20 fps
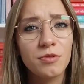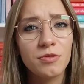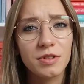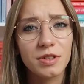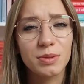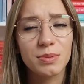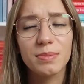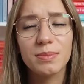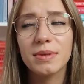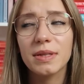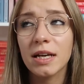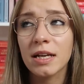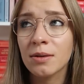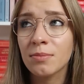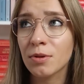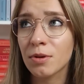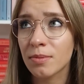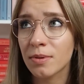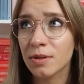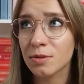mówić, mam
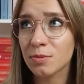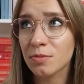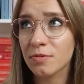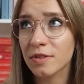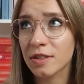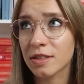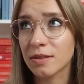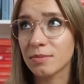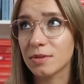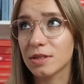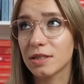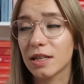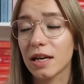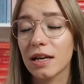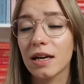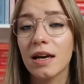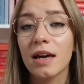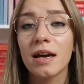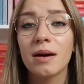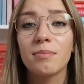taki problem z mówieniem
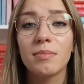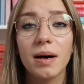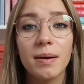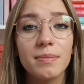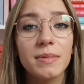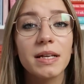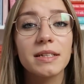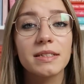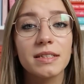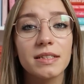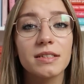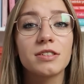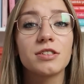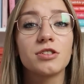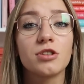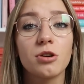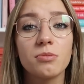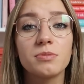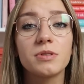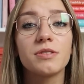dzisiaj. Mam nadzieję,
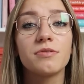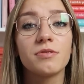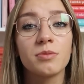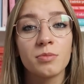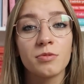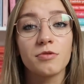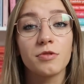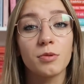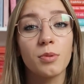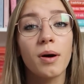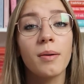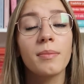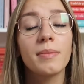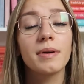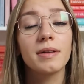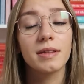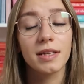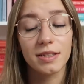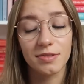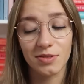że dobrze wymówiłam
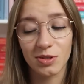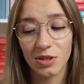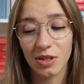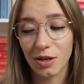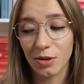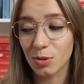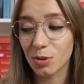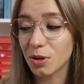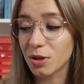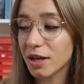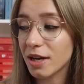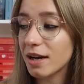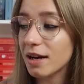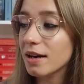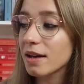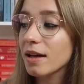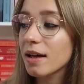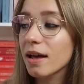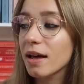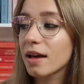nazwisko
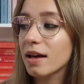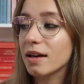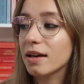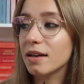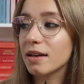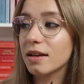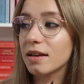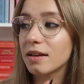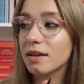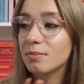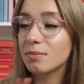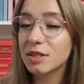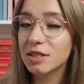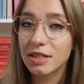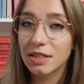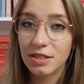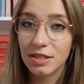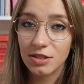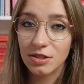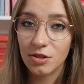autora.
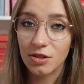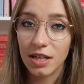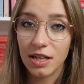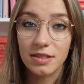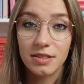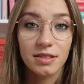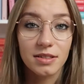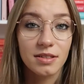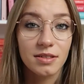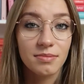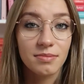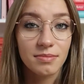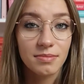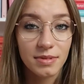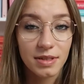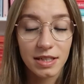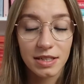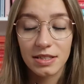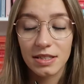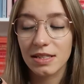Myślę, że jest to klasyk
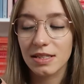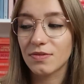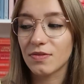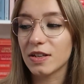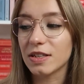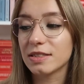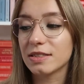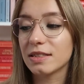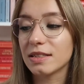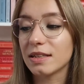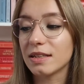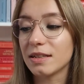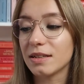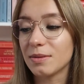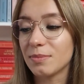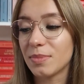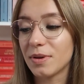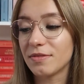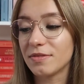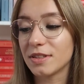każdy z Was
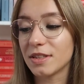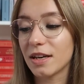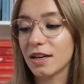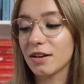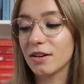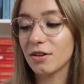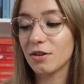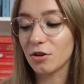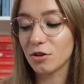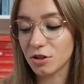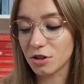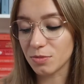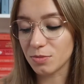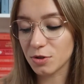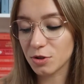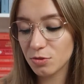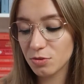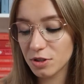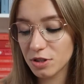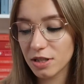e, pewnie o
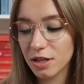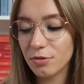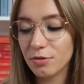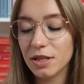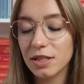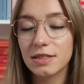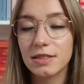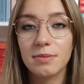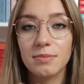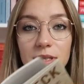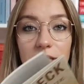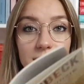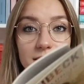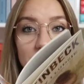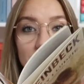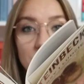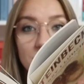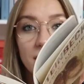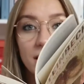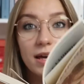tym słyszał. Jestem na
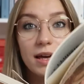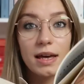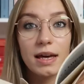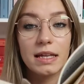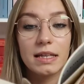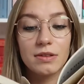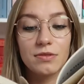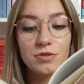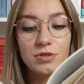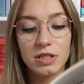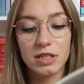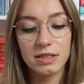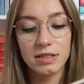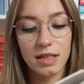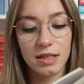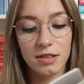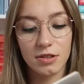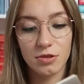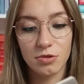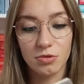stronie
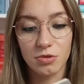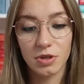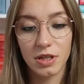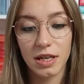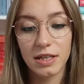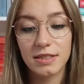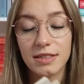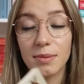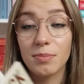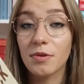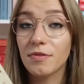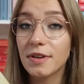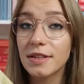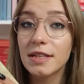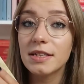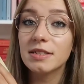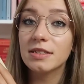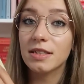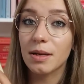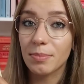22.
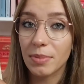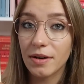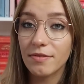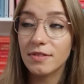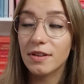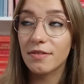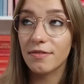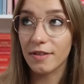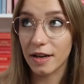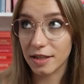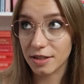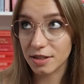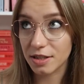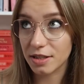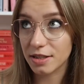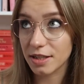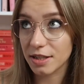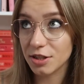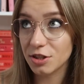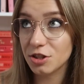Zapowiada się naprawdę
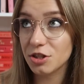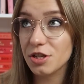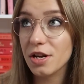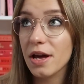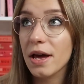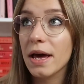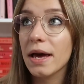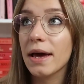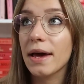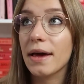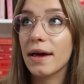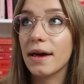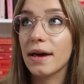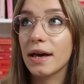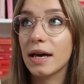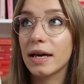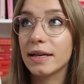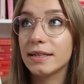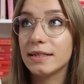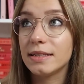fajnie też.
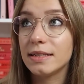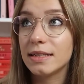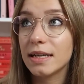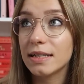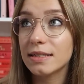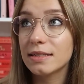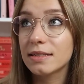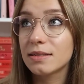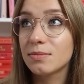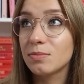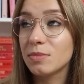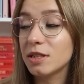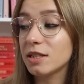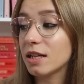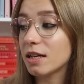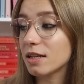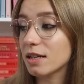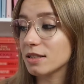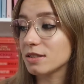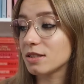E, jest mi
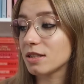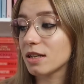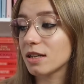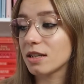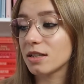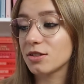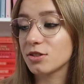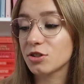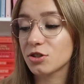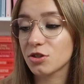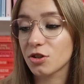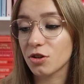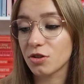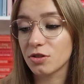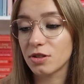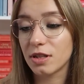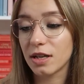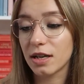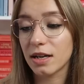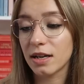na razie
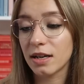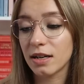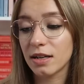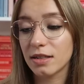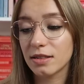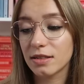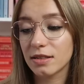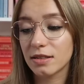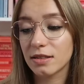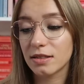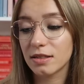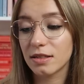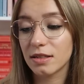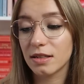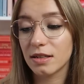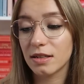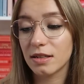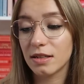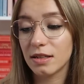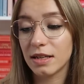szkoda
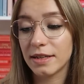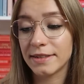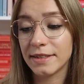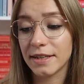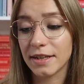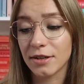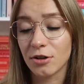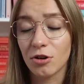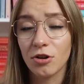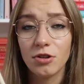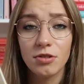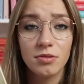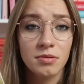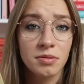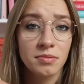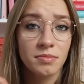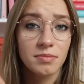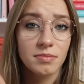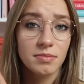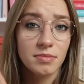Leniego.
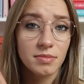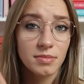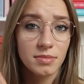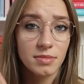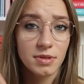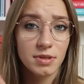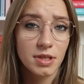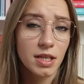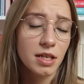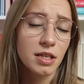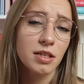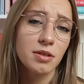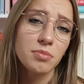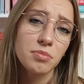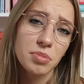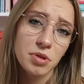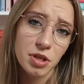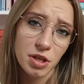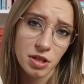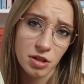Taki
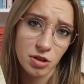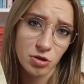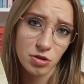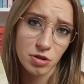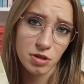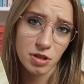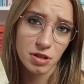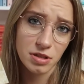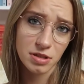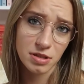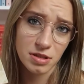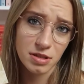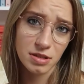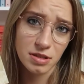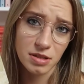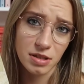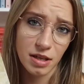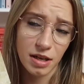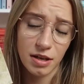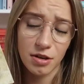biedak jest
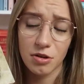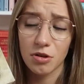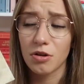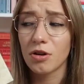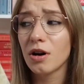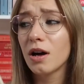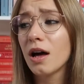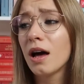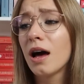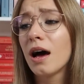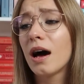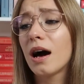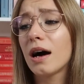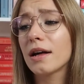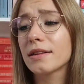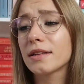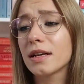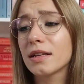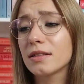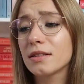z niego,
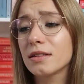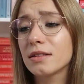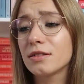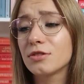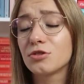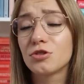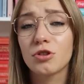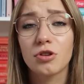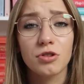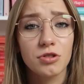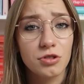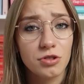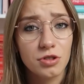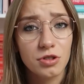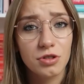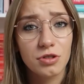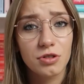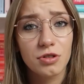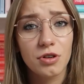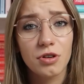a ten
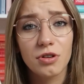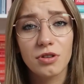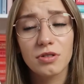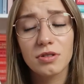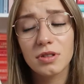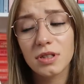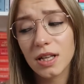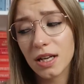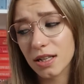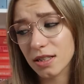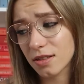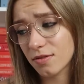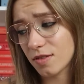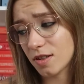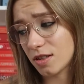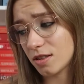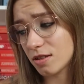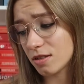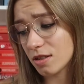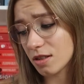George go tak
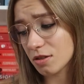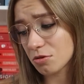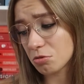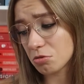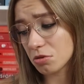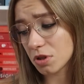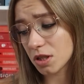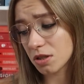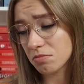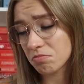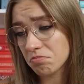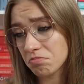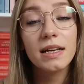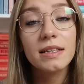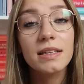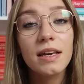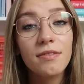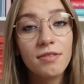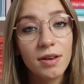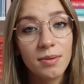niefajnie traktuje. Ja
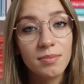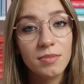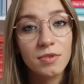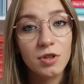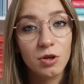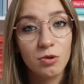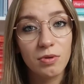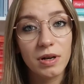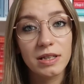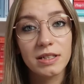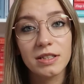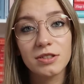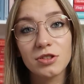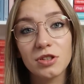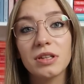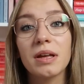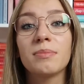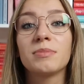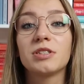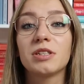nie wiem dokładnie,
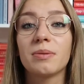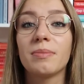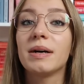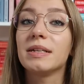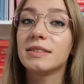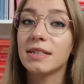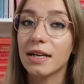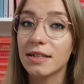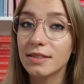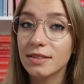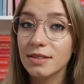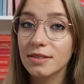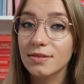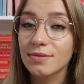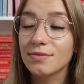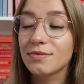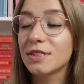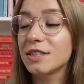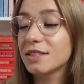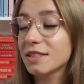co tam się ma dziać,
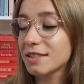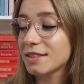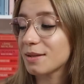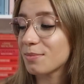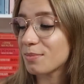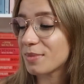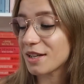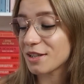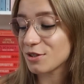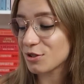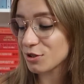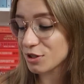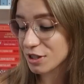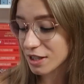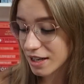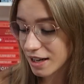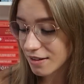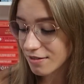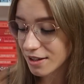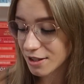więc jestem bardzo
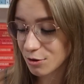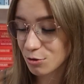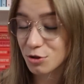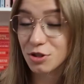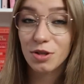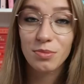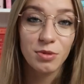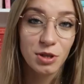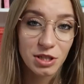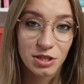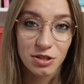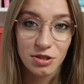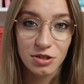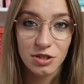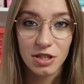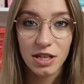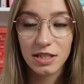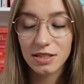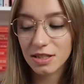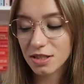ciekawa. Już nie mogę się
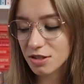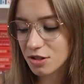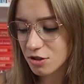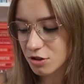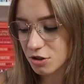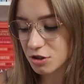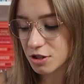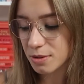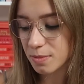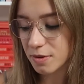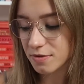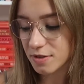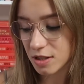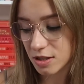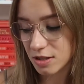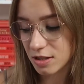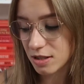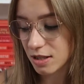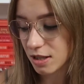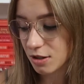doczekać, aż skończę.
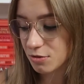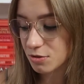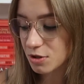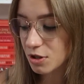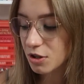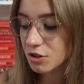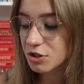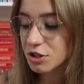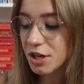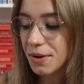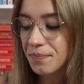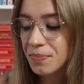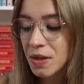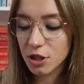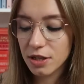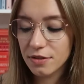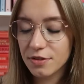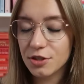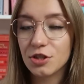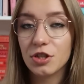Pewnie dzisiaj ją skończę.
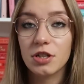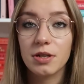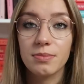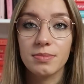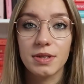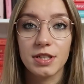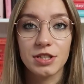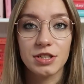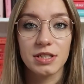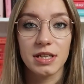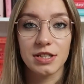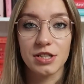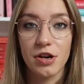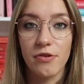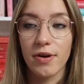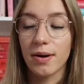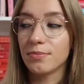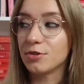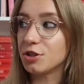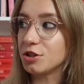Wczoraj wieczorem też
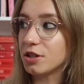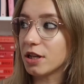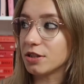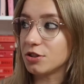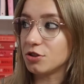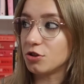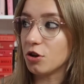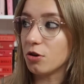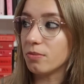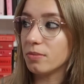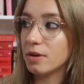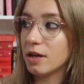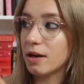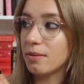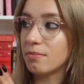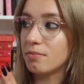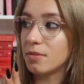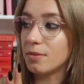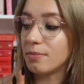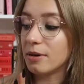zaczęłam czytać Dom
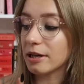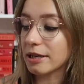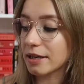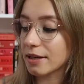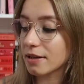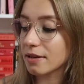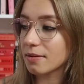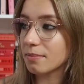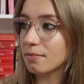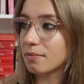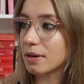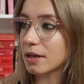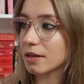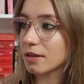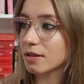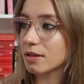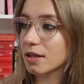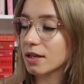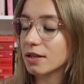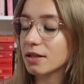Emmy Beck
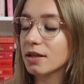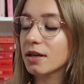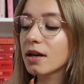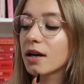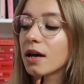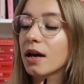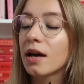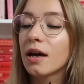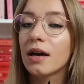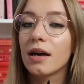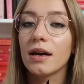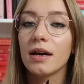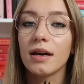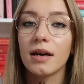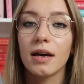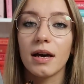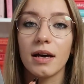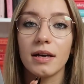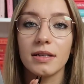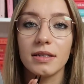Becker.
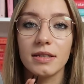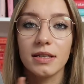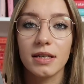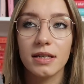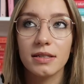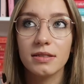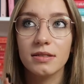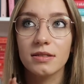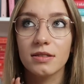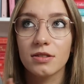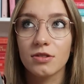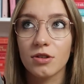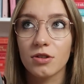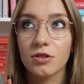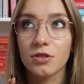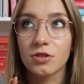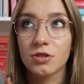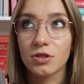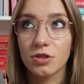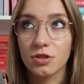E, jest to
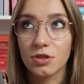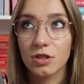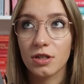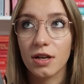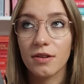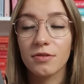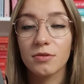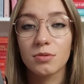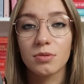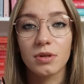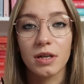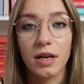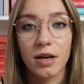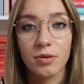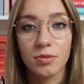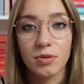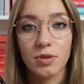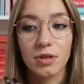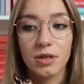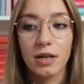książka, w której
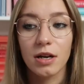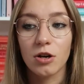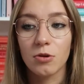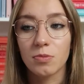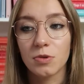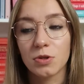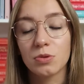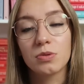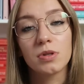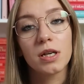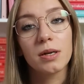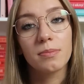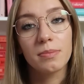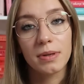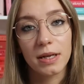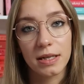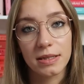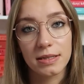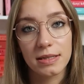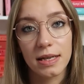autorka opisuje
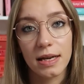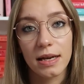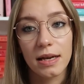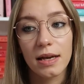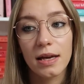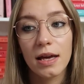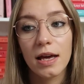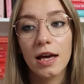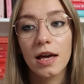pracę